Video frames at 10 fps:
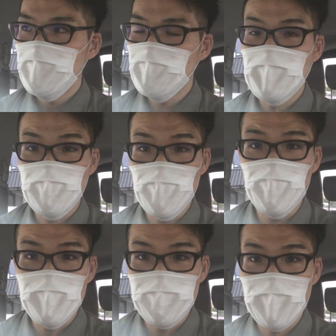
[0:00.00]
スキル
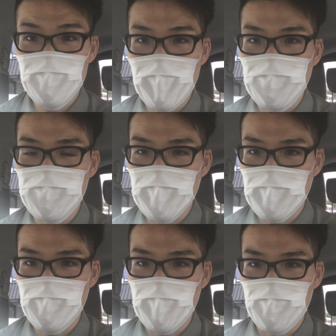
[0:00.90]
のダメージをアップさ
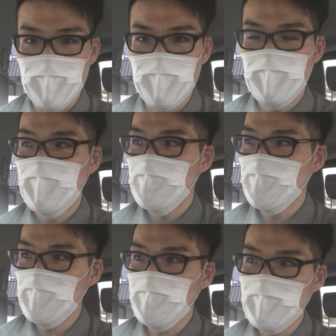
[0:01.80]
せるだとか、
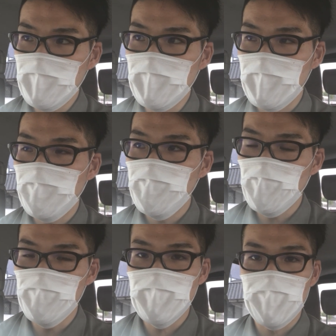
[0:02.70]
それぞれに
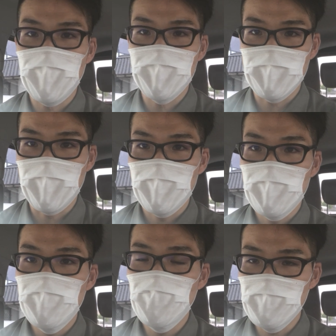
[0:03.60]
個性もあって、
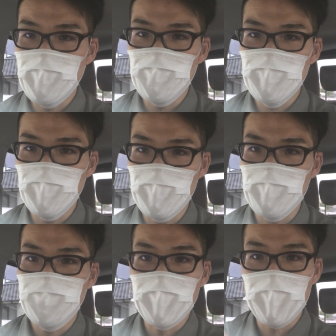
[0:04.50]
そしてもちろ
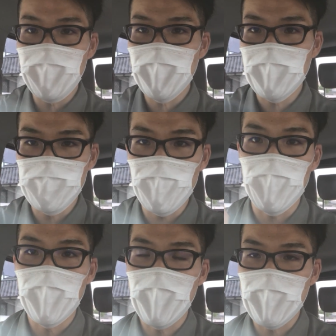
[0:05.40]
んパラメーター
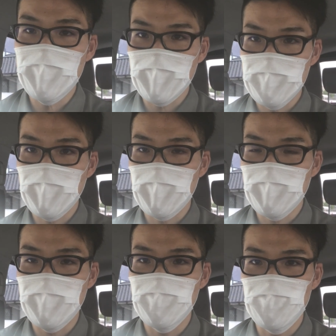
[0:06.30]
も上がったり下がっ
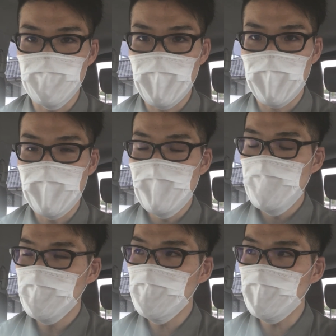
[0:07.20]
たりするので、
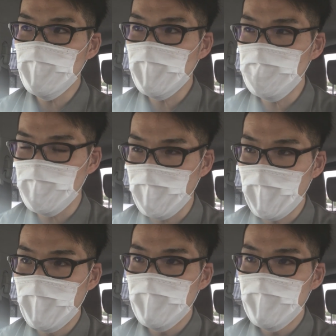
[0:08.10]
そういった意味では、